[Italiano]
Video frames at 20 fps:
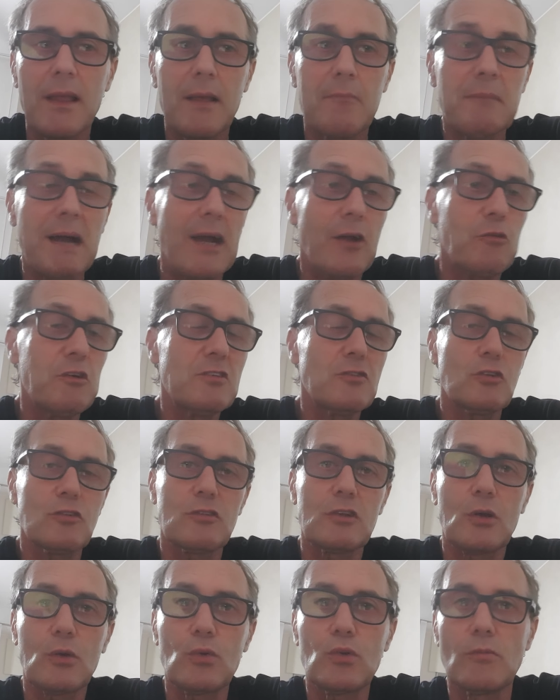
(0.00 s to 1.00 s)
Ma questo
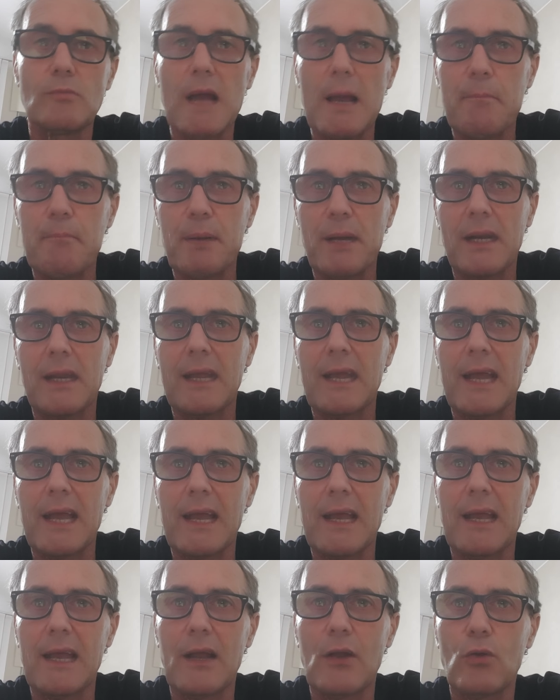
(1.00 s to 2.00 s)
secondo me perché
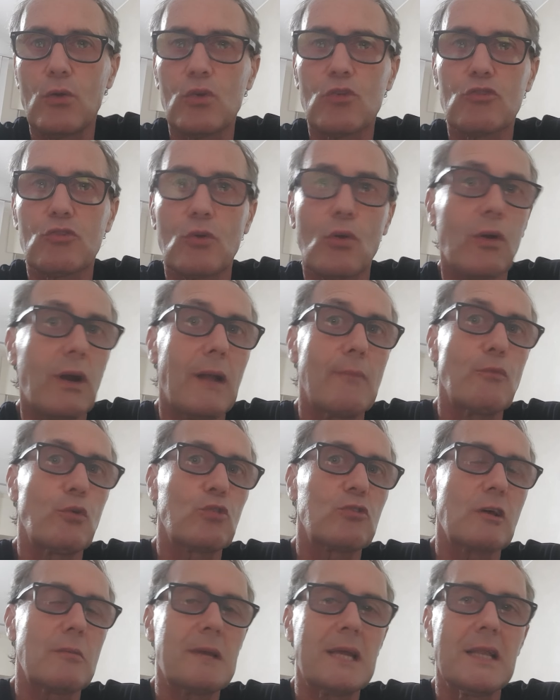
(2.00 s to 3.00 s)
eh, loro sono
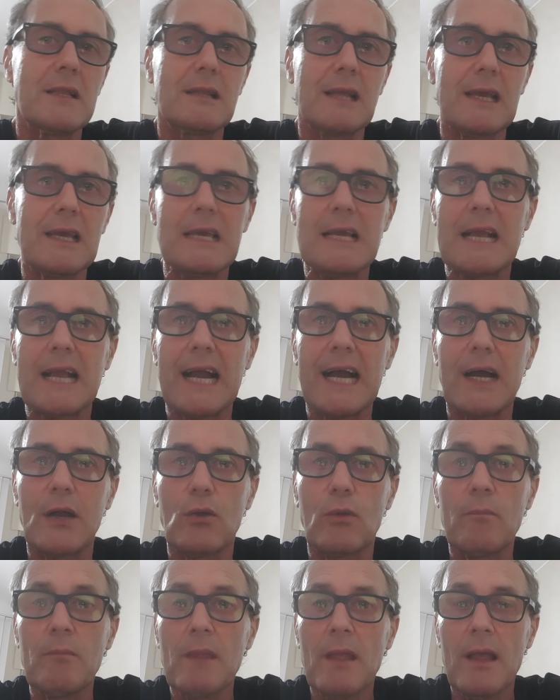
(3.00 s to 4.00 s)
clamorosamente in
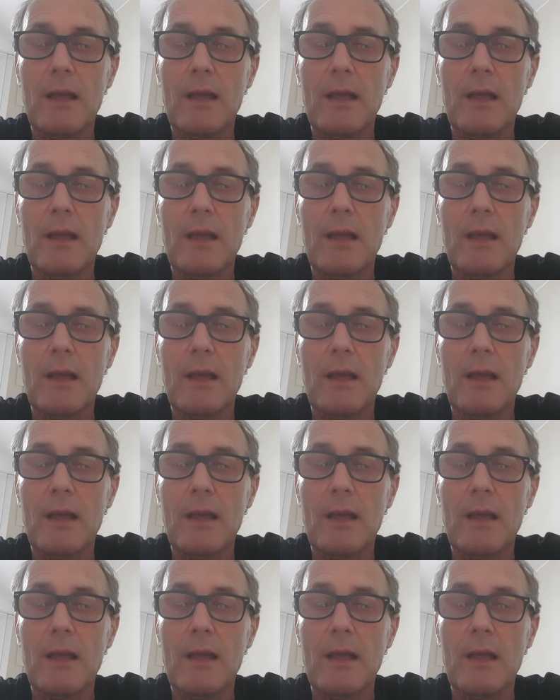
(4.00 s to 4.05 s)
calo.